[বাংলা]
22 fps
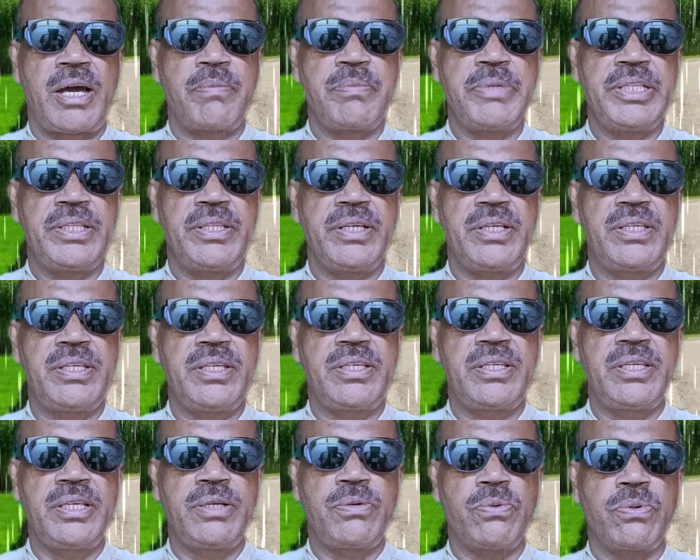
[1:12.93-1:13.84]
আমি দেখি
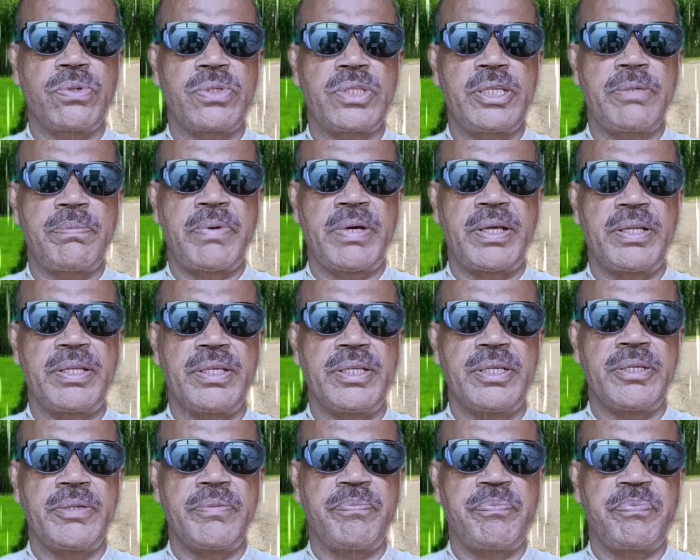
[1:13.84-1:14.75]
কি করতে পারি
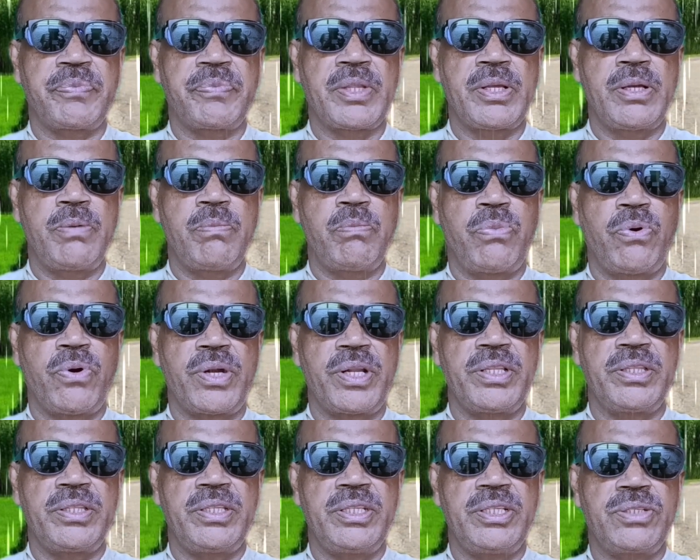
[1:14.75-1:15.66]

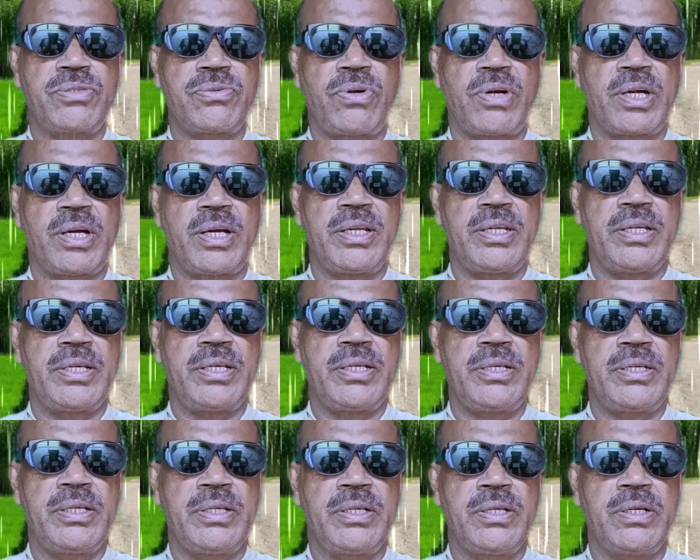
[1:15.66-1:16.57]
পরের দিন সকালে
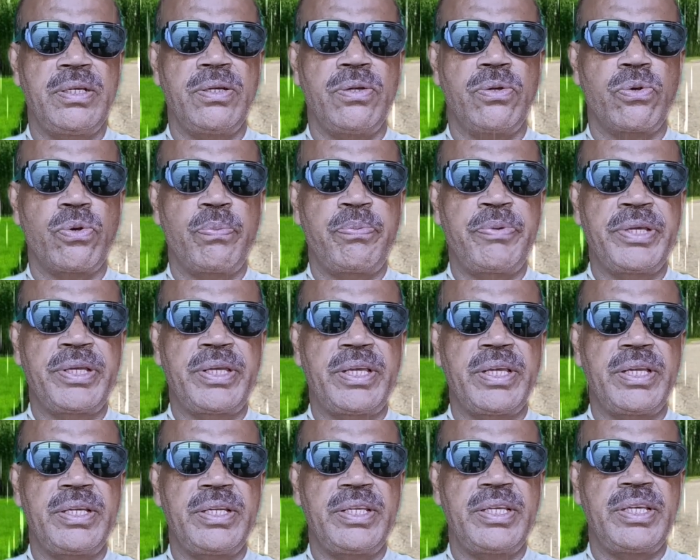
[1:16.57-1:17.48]

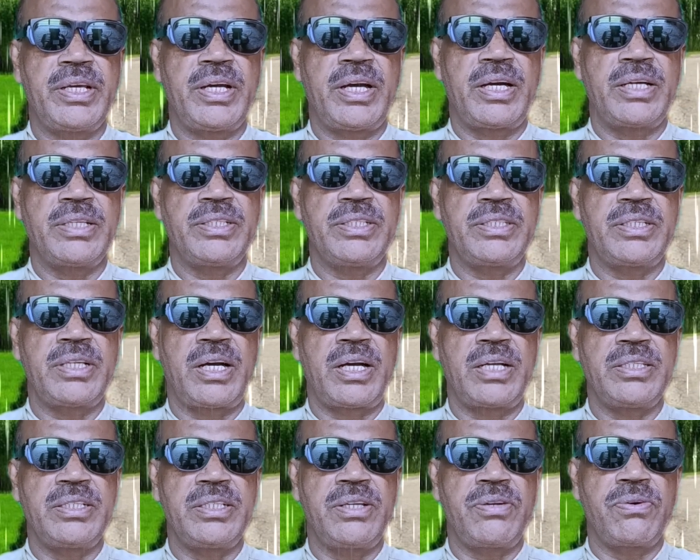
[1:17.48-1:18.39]
রফিককে নিয়ে আজিজ
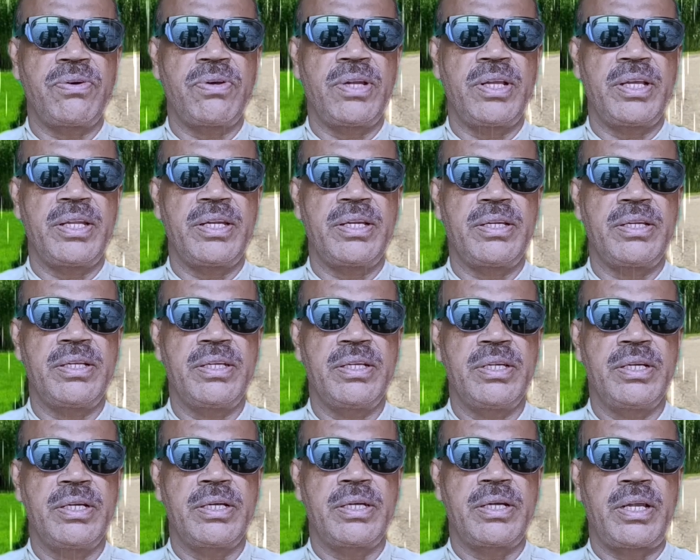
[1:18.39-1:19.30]
হাজির হলেন
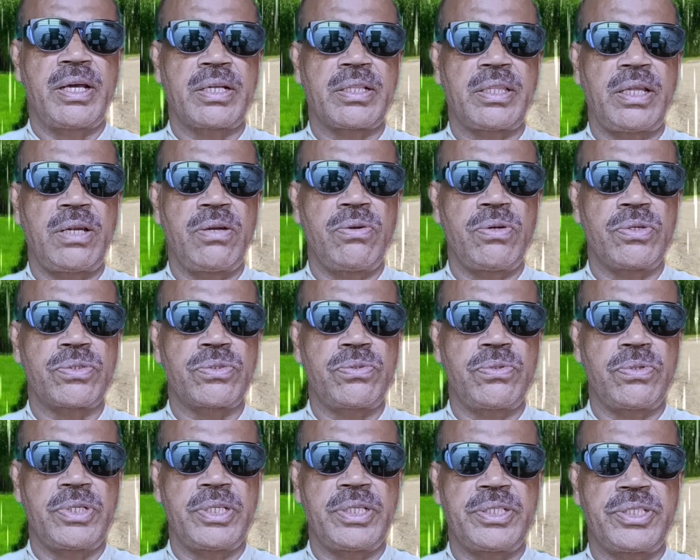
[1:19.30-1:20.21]
ডাক্তার
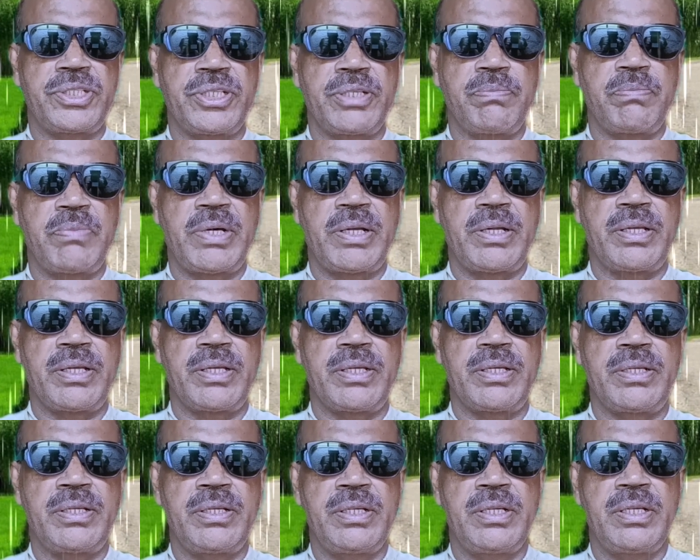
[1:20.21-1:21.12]
লস্করের চেম্বারে
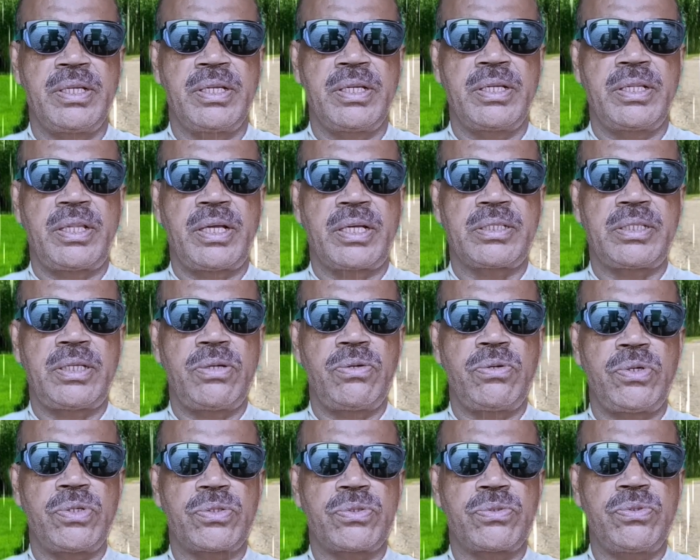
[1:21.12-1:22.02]
ডাক্তার
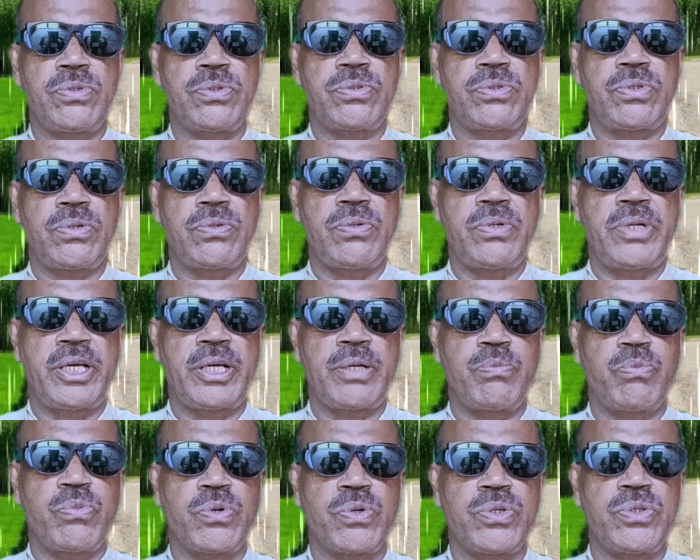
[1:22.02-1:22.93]
লস্কর তখন
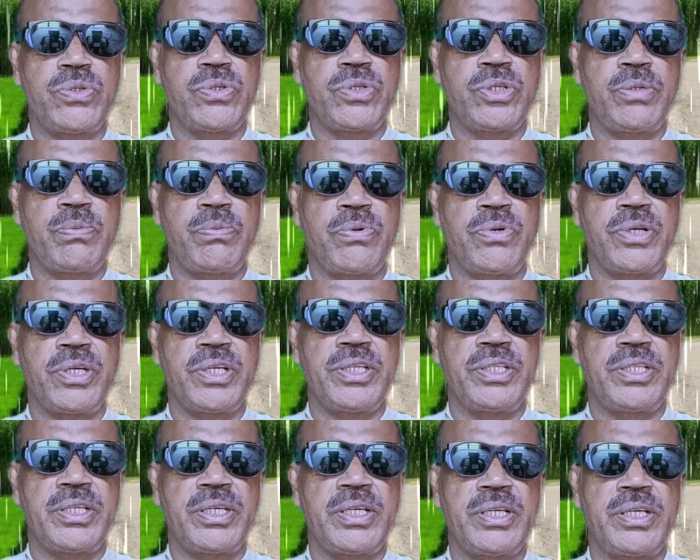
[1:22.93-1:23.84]
এক মনোযোগী
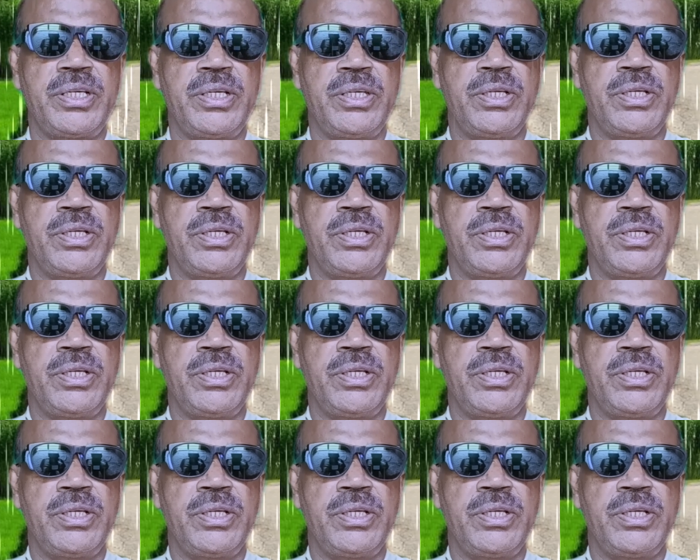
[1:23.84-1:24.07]
ভঙ্গিতে